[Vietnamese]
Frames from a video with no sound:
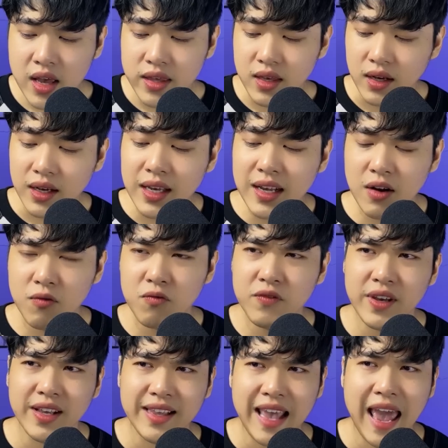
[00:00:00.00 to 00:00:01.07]
những cái công
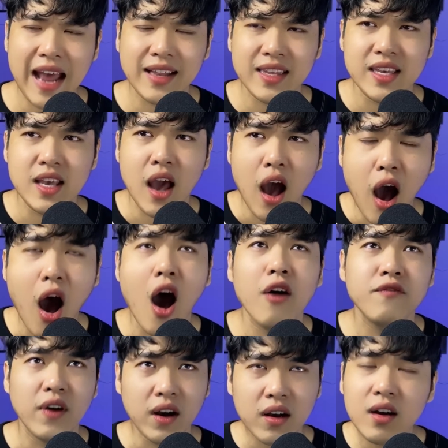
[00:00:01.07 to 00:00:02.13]
việc nhà thì họ
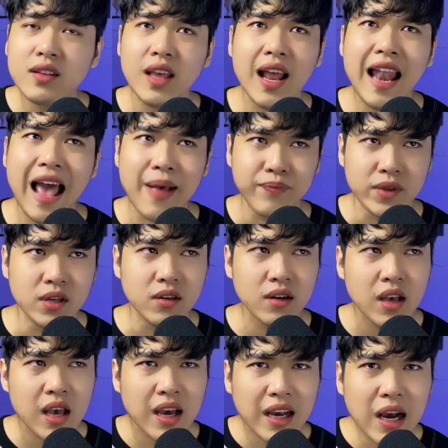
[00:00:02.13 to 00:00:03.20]
vẫn có thể làm được,
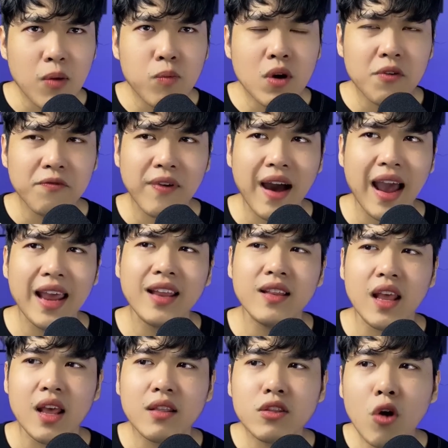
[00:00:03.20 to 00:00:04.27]
không có phải
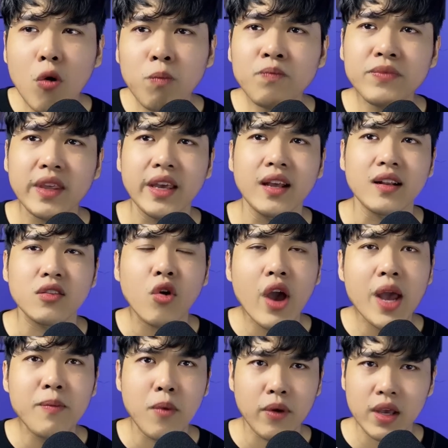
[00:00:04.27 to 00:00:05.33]
để tốn tiền
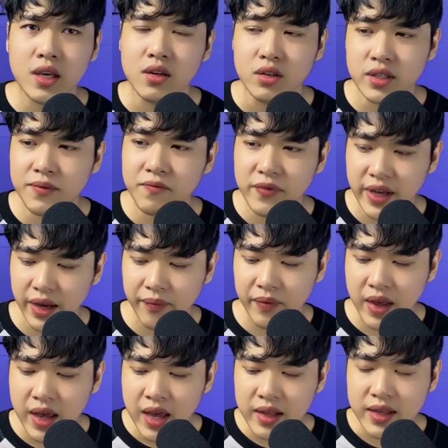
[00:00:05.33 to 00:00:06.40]
thuê một cái người giúp việc.
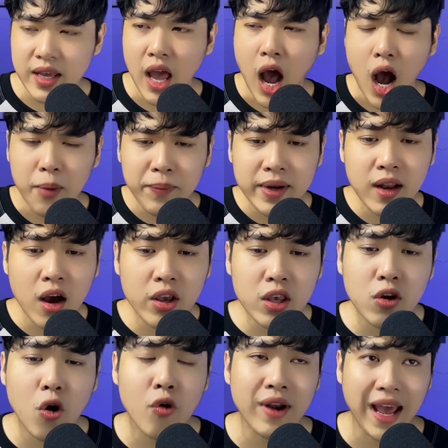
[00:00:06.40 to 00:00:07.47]
Thì họ mới nói với
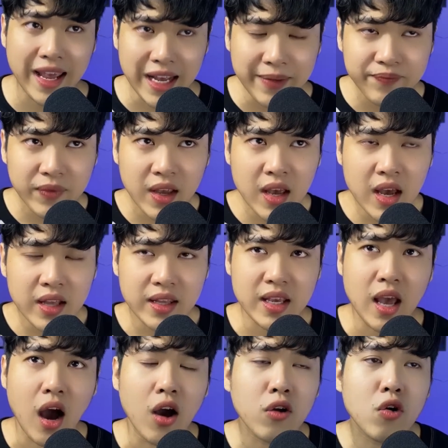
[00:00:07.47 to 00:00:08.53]
cô này á, thì
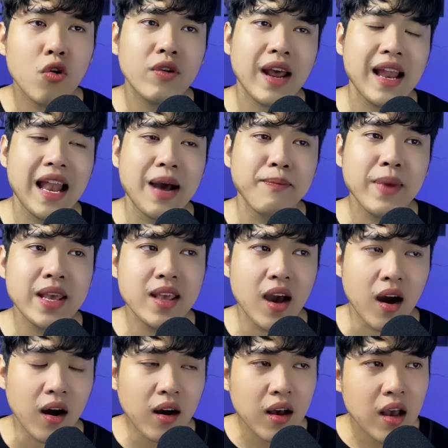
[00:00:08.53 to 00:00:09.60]
hỏi cô này là bây
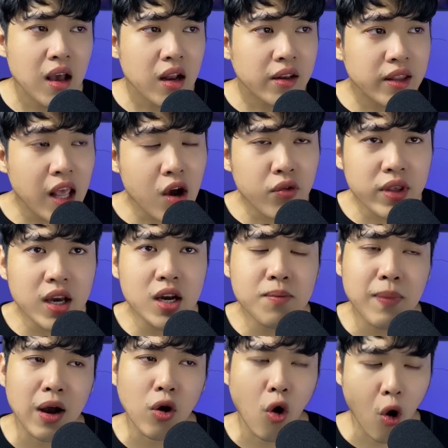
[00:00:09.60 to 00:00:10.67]
giờ nếu như
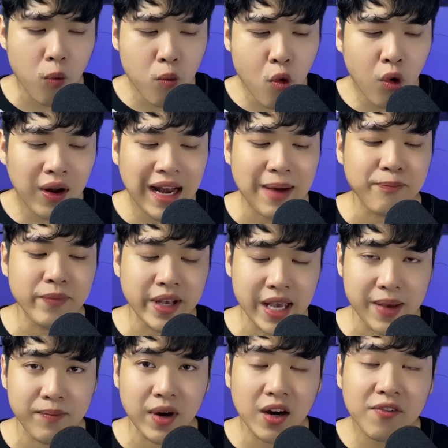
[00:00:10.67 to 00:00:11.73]
mà cổ muốn lập
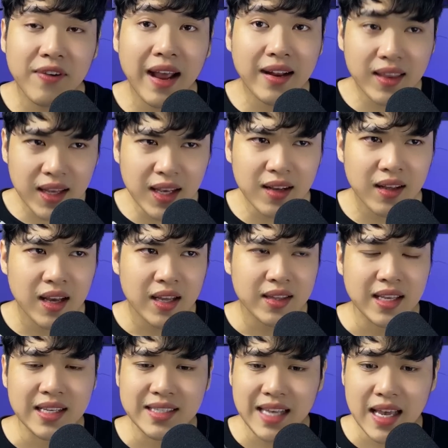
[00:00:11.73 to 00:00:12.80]
nghiệp ở Phan Thiết
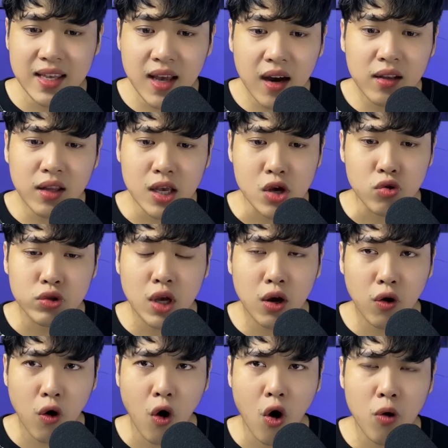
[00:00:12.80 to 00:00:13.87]
thì sẽ giới thiệu cho
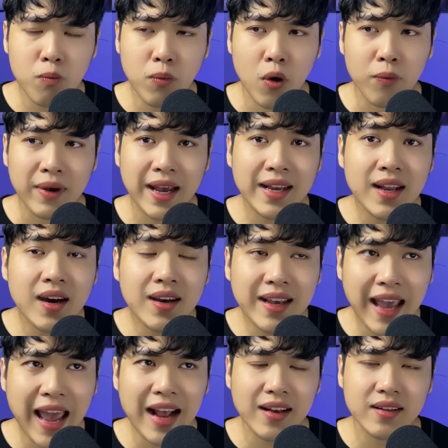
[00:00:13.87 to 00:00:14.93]
cổ một cái nơi
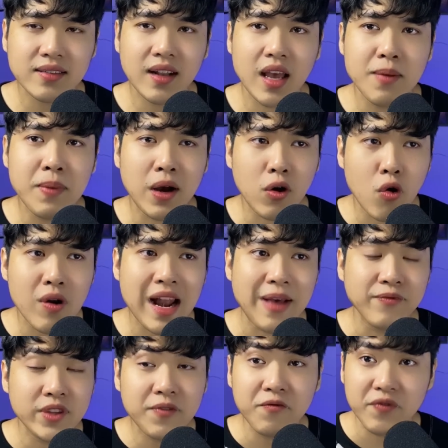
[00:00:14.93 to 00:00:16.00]
khác để mà cổ
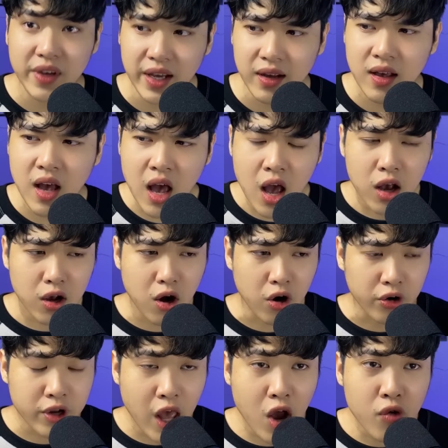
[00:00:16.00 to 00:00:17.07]
làm giúp việc.
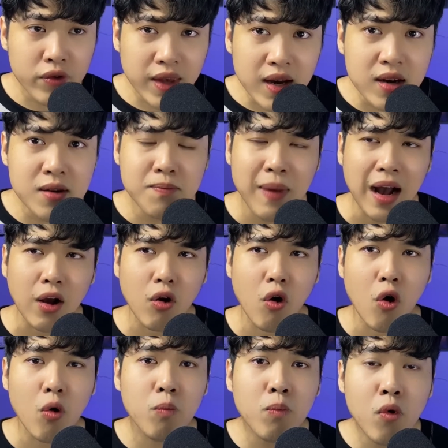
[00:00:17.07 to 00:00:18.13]
Còn nếu như mà
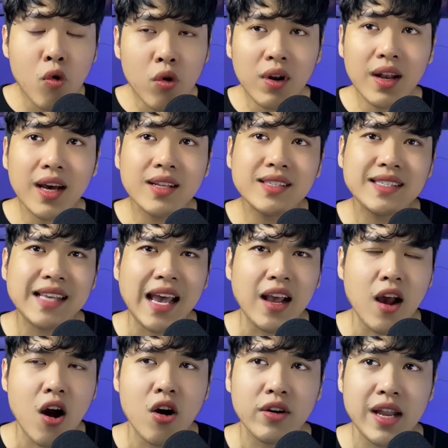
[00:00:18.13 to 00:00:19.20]
cổ muốn lên Sài
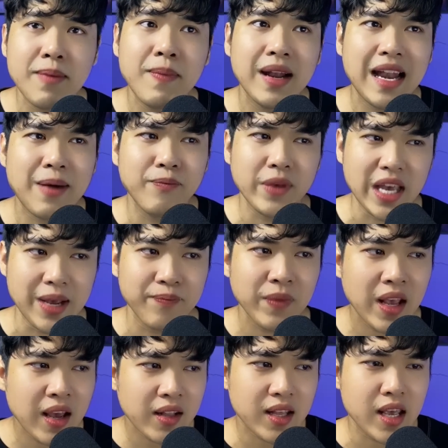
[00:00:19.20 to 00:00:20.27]
Gòn để mà lập nghiệp
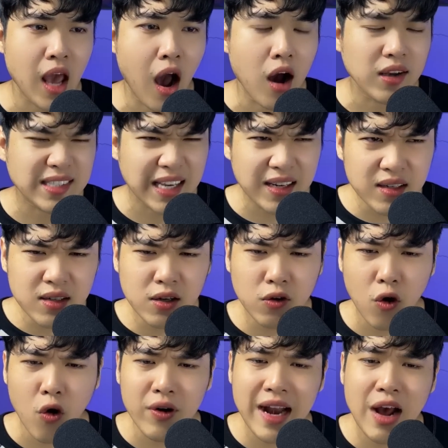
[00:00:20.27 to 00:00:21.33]
thì họ sẽ đưa
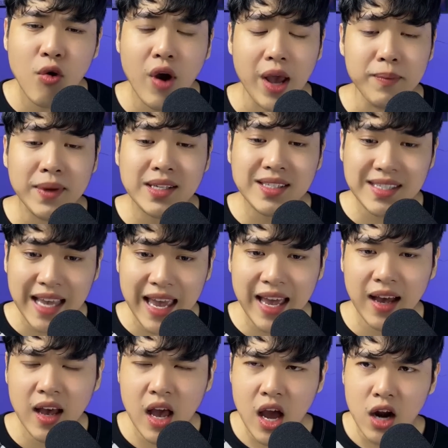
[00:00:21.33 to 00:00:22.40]
cổ ra ngoài bến xe
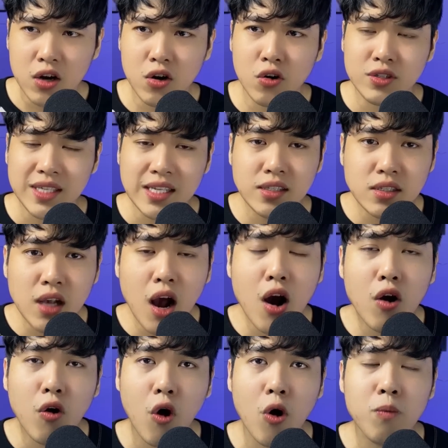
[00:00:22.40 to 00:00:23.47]
rồi sẽ cho
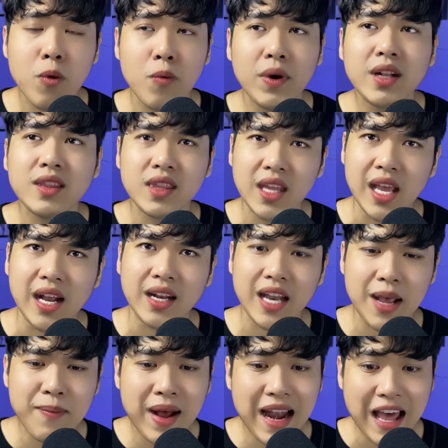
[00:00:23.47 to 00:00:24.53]
cổ một ít tiền
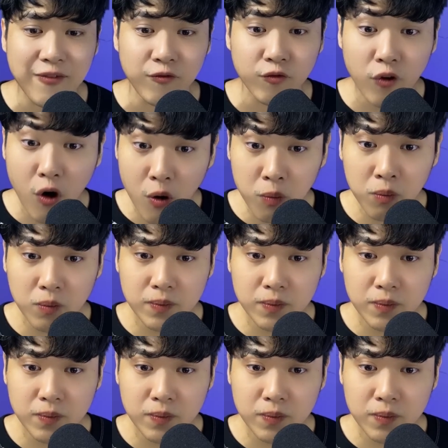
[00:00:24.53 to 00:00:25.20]
để mà làm vốn.